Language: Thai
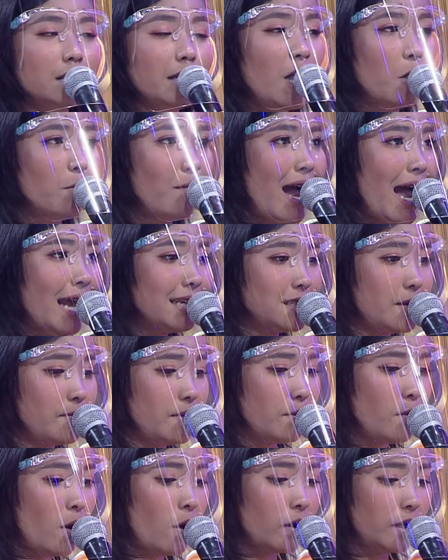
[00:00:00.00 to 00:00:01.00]
คือแถวบ้านจะมี
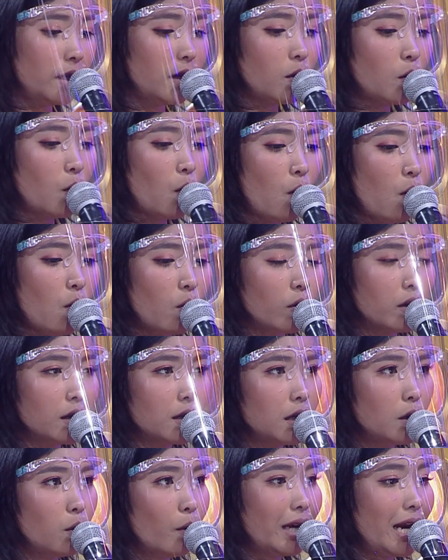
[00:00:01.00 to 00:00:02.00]
บ่อเลี้ยงกุ้ง
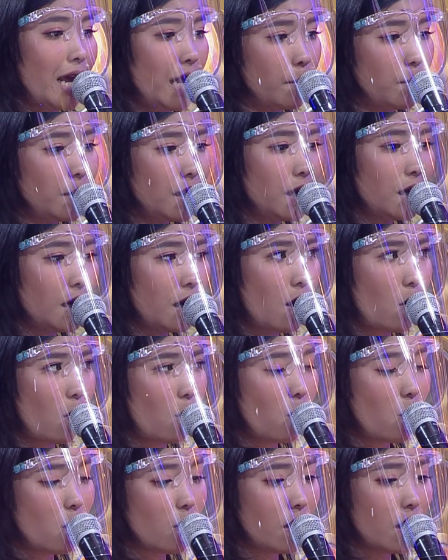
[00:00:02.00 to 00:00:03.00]
คือวันไหนพี่เขา
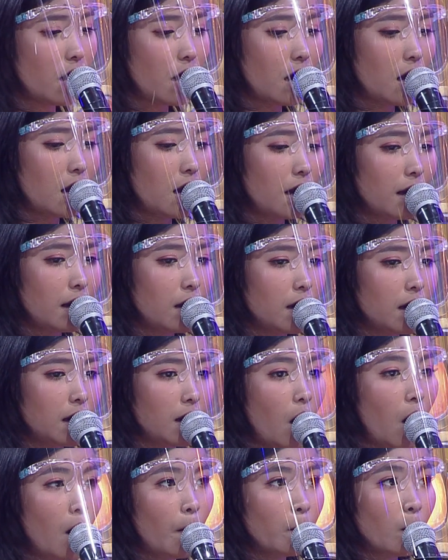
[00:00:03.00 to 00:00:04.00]

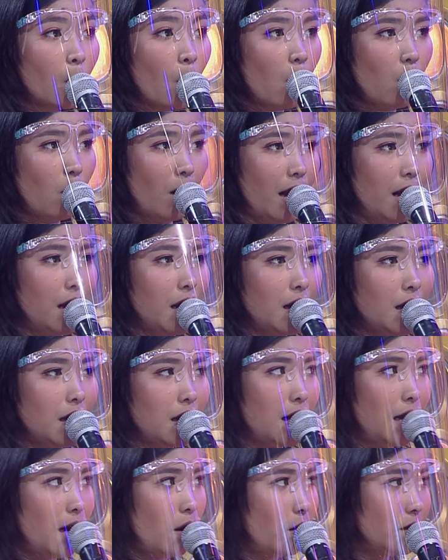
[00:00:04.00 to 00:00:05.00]
ล้อมกุ้งอ่ะ
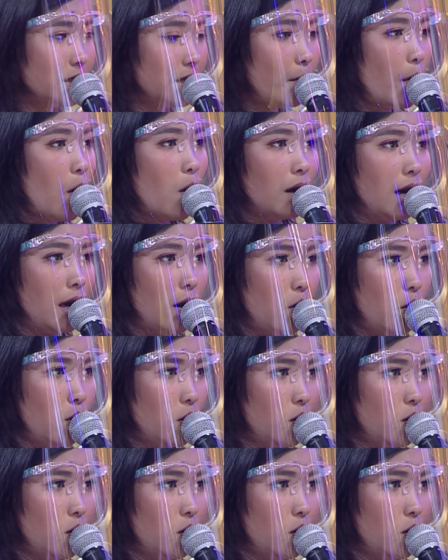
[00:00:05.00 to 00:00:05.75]
เขาก็จะบอกเรา